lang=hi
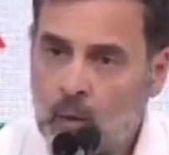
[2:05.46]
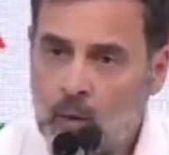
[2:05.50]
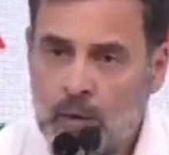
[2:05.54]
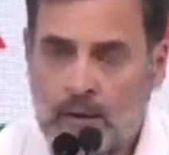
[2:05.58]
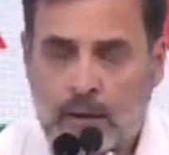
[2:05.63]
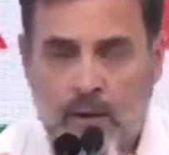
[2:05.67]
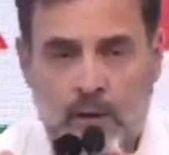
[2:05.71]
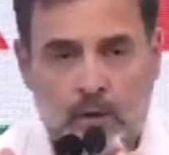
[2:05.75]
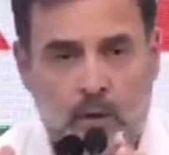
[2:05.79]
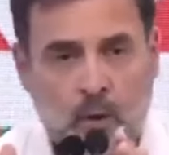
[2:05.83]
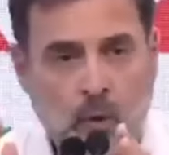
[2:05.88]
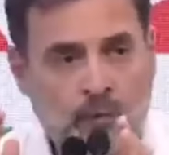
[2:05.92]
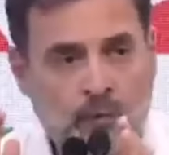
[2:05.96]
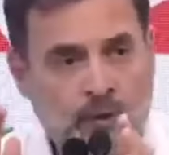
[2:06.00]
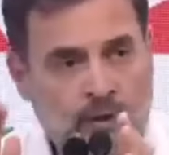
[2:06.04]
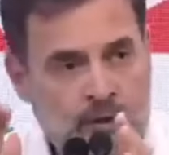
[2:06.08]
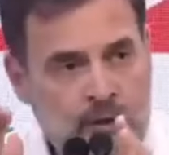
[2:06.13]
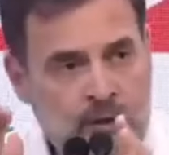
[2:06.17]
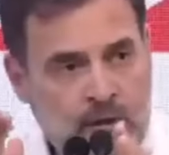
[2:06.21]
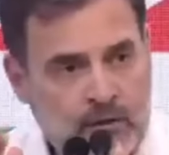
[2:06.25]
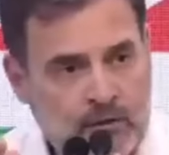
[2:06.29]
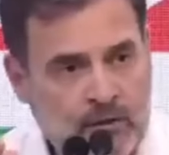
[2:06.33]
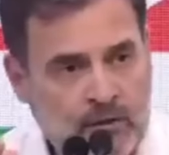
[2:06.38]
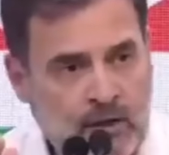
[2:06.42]
उनकी जो
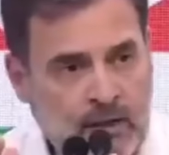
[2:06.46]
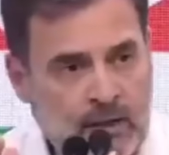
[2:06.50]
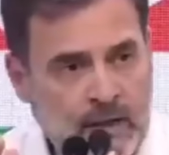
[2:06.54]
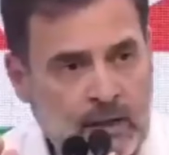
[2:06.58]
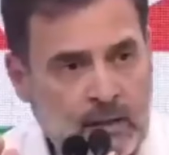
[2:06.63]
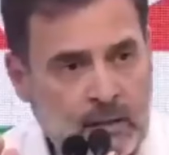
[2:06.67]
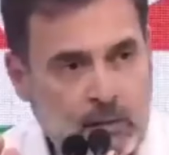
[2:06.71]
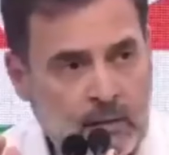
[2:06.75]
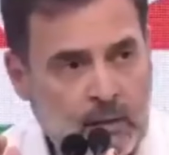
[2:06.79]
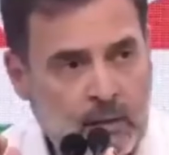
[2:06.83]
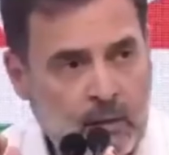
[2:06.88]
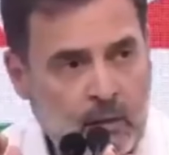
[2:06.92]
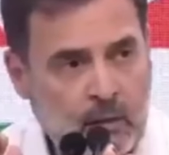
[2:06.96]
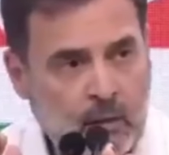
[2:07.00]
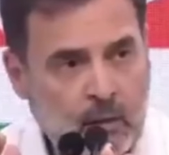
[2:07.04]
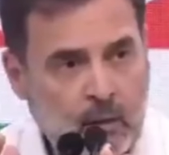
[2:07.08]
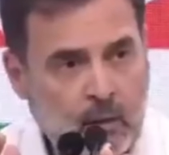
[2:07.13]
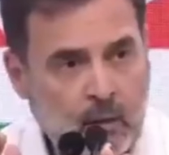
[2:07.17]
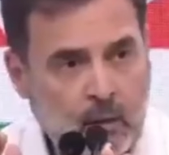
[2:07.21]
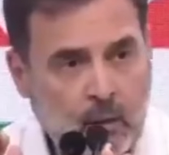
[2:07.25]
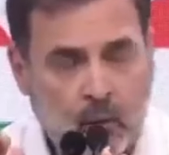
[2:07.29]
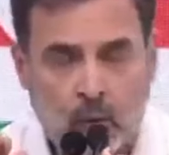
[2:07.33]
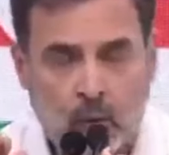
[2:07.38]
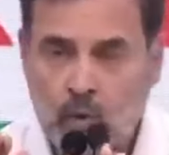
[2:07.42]
विशेष थी
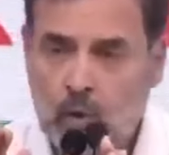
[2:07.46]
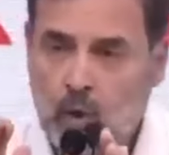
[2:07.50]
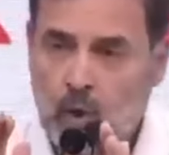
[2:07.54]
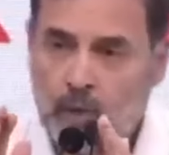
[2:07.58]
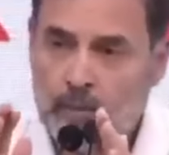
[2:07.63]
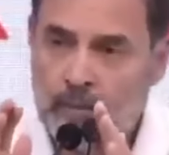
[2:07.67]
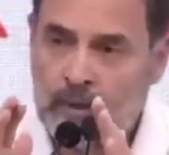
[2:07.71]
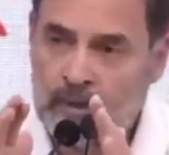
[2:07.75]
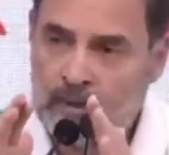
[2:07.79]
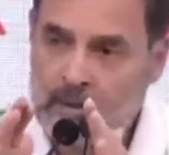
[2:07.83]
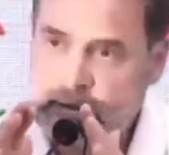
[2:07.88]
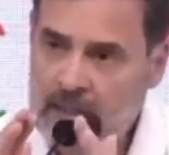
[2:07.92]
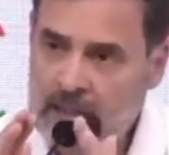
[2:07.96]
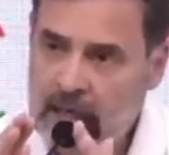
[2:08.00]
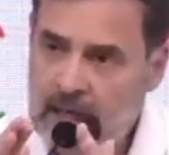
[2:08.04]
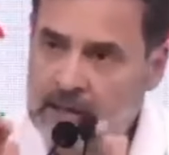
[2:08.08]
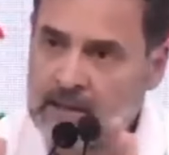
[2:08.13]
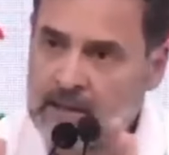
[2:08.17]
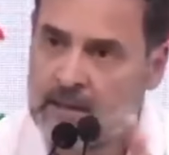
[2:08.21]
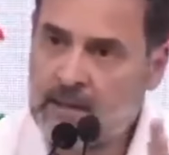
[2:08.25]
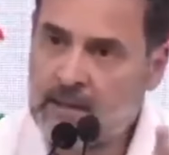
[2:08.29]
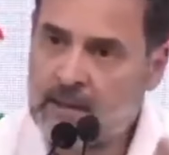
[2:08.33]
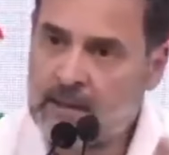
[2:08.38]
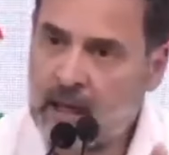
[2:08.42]
उनको हमने
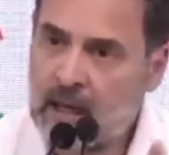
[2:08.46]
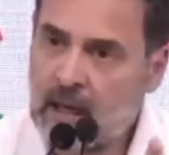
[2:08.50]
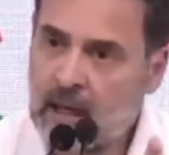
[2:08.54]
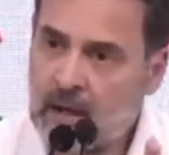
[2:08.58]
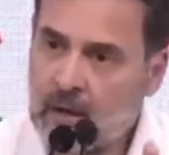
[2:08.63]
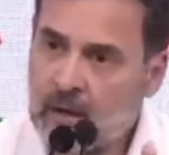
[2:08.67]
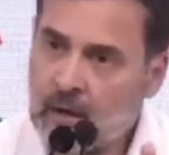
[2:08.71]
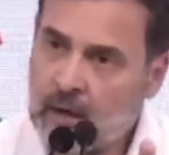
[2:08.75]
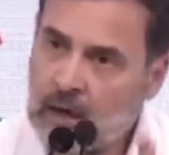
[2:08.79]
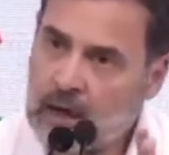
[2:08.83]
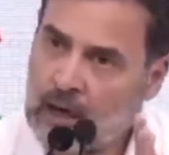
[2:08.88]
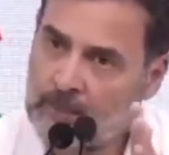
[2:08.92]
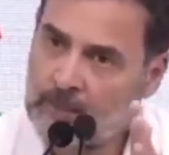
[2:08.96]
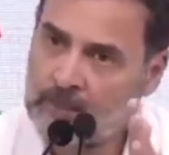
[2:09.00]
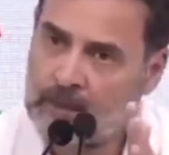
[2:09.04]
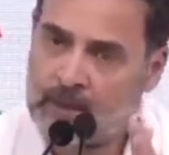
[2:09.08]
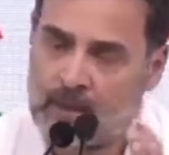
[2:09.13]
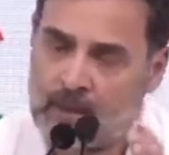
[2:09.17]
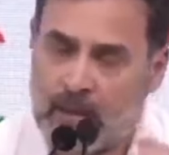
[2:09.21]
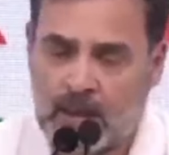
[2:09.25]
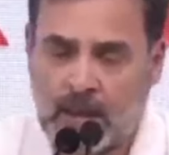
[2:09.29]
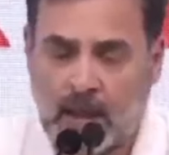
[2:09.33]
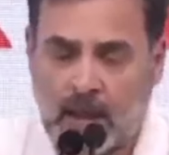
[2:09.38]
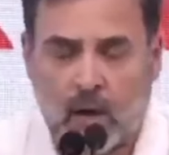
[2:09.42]
साथ लिया और
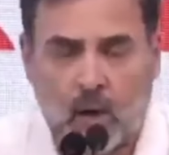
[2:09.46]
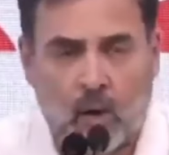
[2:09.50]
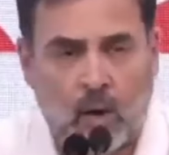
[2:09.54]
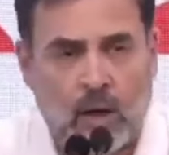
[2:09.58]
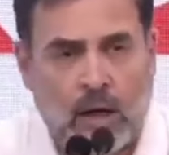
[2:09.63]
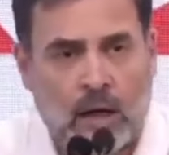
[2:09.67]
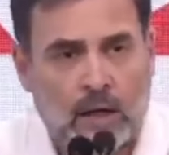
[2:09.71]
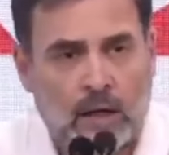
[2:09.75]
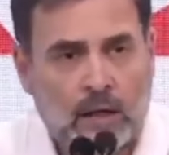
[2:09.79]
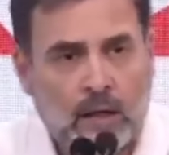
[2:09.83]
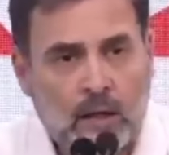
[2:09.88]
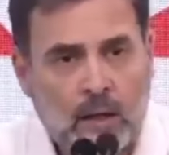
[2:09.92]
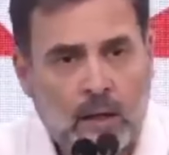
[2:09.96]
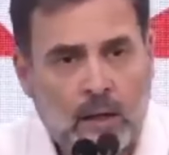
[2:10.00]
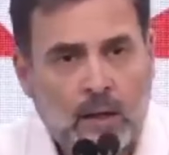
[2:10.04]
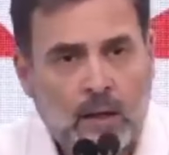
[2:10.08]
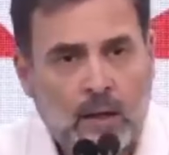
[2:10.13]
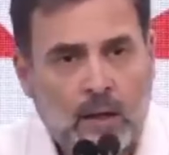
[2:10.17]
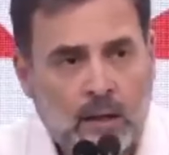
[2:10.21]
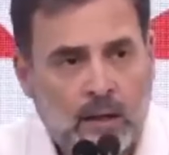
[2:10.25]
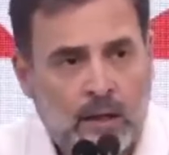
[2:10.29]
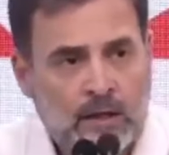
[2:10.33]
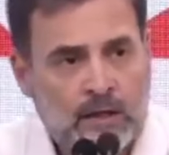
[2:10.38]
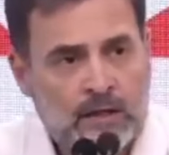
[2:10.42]
आपने देखा होगा
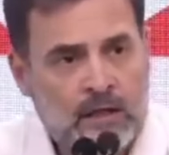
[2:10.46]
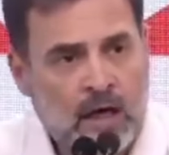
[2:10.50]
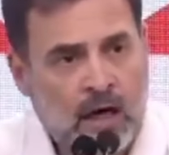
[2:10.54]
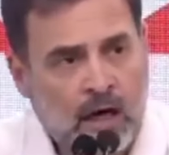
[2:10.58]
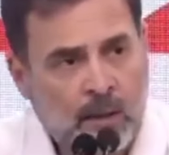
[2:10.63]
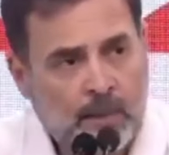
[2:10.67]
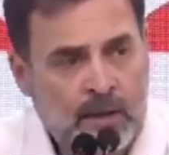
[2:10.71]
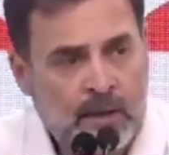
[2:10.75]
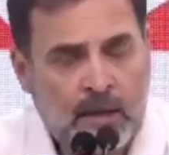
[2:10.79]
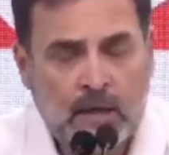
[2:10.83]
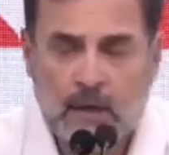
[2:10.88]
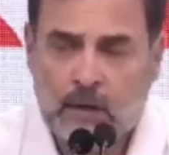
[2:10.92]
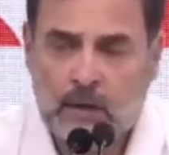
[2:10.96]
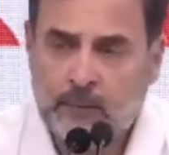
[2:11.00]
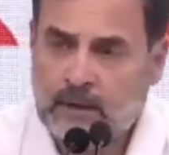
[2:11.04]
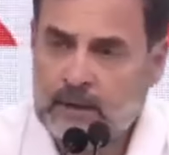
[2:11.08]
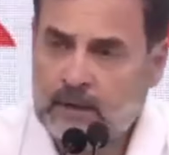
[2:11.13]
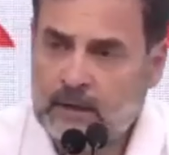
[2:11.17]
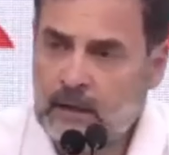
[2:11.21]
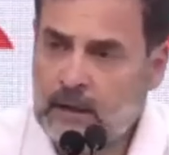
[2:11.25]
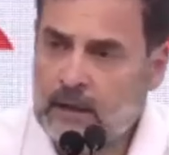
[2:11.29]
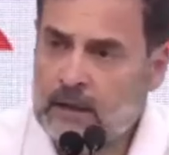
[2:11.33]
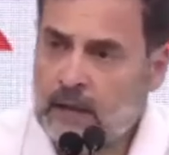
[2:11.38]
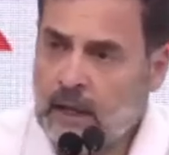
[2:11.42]
कि जहां भी
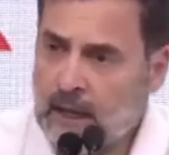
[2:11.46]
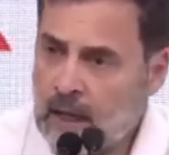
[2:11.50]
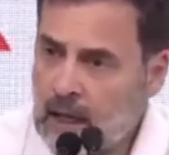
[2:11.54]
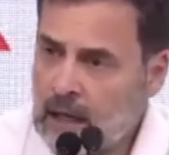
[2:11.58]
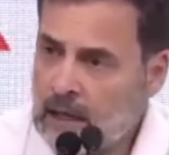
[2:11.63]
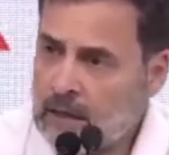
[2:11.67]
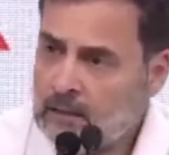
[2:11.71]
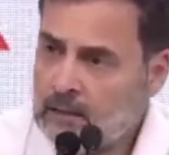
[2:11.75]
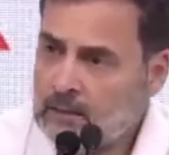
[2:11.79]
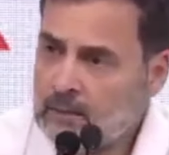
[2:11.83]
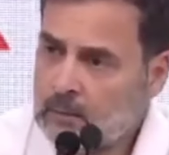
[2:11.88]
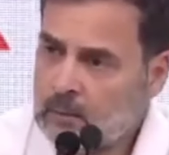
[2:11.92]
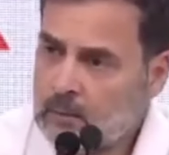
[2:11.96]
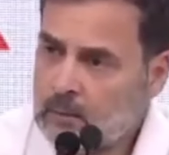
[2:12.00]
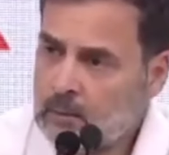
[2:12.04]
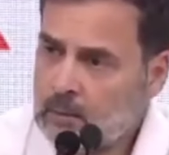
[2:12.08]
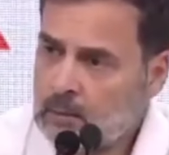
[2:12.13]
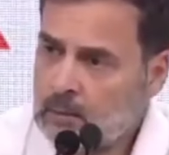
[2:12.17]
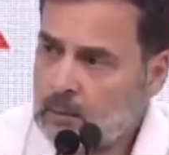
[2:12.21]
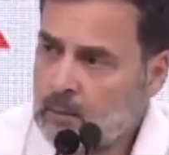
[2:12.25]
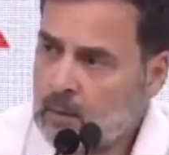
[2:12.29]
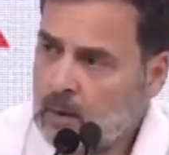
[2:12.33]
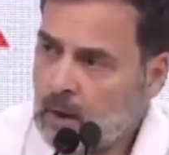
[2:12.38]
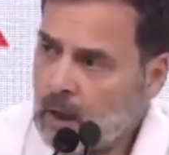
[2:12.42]
गठबंधन लड़ा
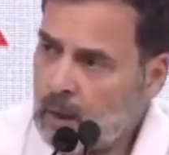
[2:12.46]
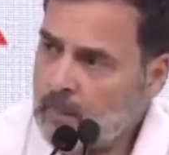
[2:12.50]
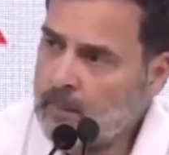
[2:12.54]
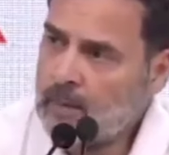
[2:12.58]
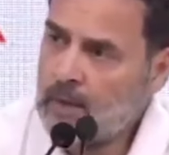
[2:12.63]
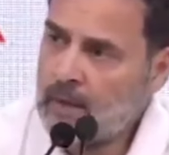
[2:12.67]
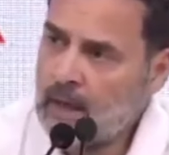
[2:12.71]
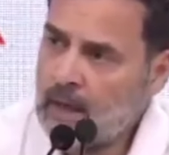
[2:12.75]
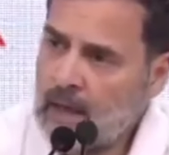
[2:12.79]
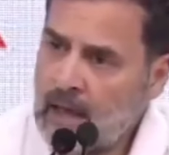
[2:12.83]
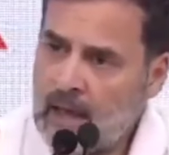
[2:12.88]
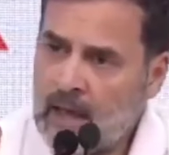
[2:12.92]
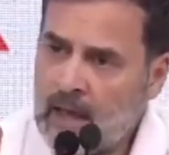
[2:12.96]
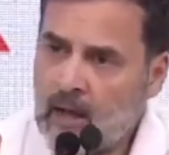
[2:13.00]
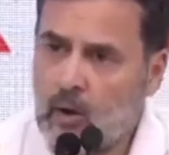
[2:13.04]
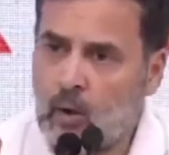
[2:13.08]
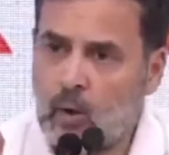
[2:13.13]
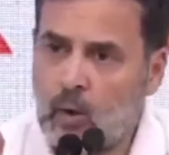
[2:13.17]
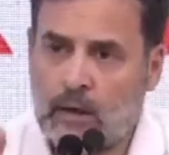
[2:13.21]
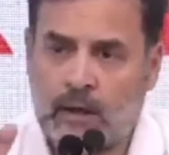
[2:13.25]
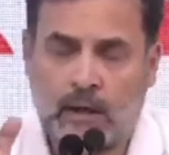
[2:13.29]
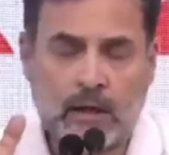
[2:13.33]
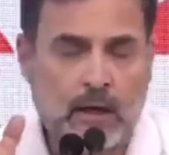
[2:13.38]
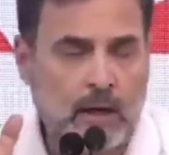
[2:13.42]
हम एक
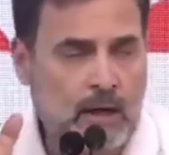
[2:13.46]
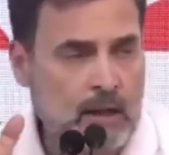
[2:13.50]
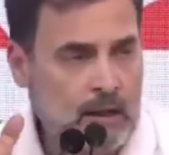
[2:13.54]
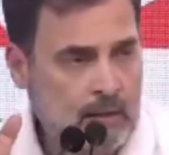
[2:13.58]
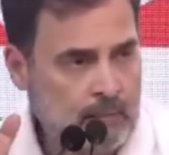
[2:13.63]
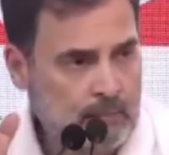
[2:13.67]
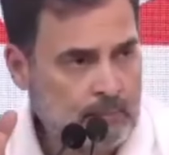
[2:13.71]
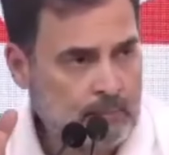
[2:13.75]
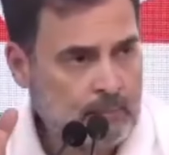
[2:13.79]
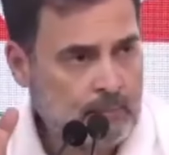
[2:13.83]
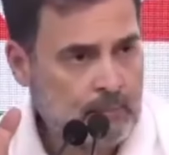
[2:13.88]
होके लड़े